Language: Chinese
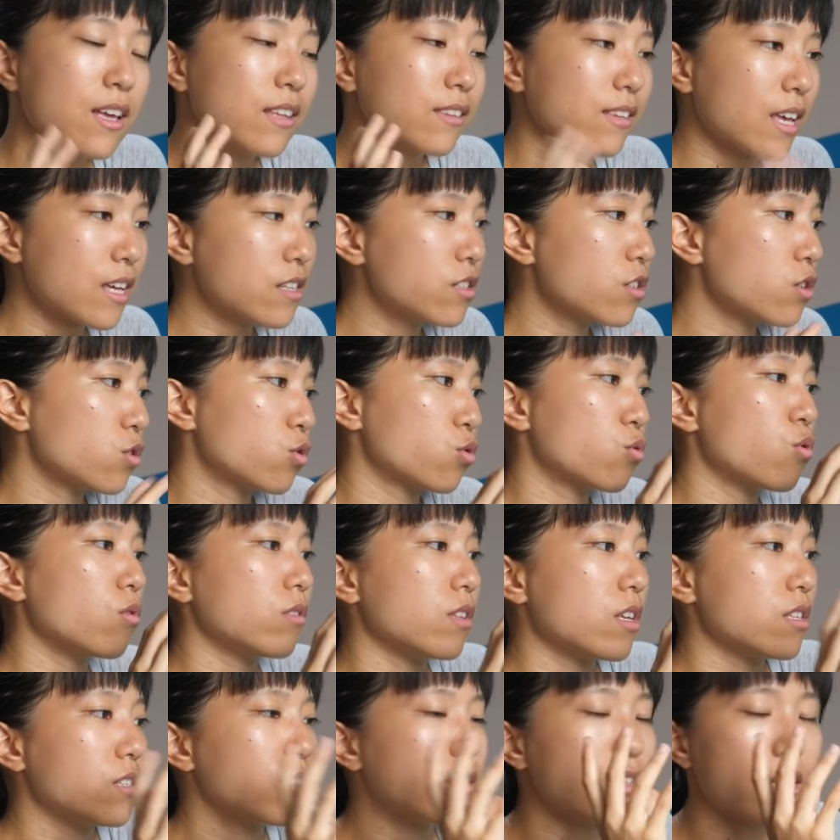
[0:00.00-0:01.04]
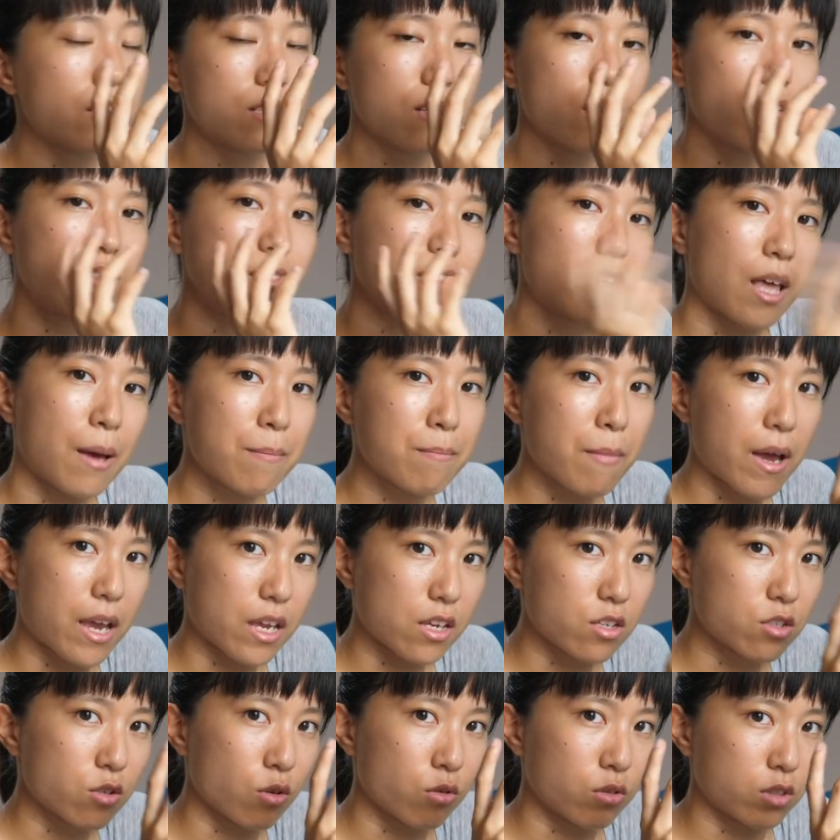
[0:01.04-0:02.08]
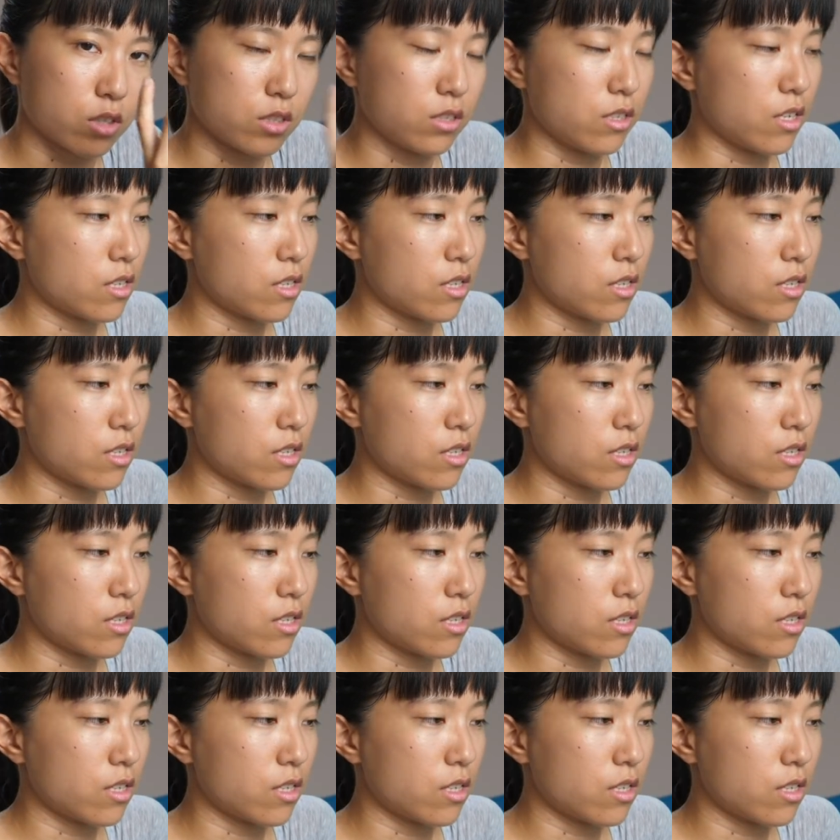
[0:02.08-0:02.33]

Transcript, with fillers: 但是如果你今天是要单买一首歌，